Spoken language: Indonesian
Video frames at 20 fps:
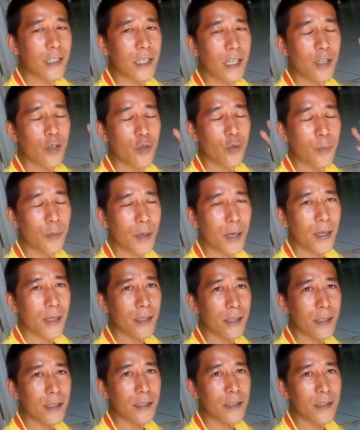jangan
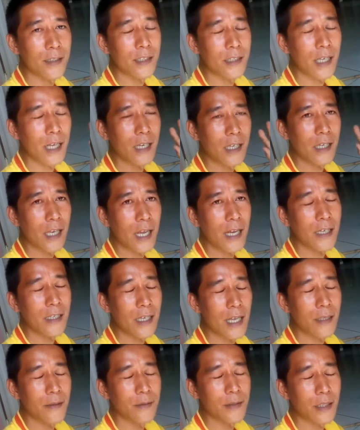lupa tekan
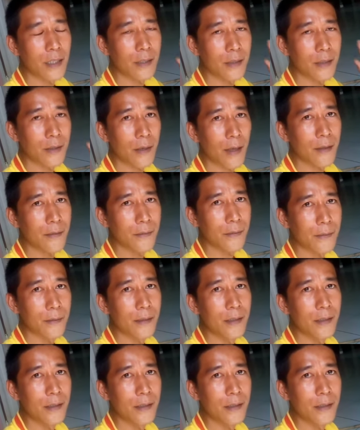like dan subscribe.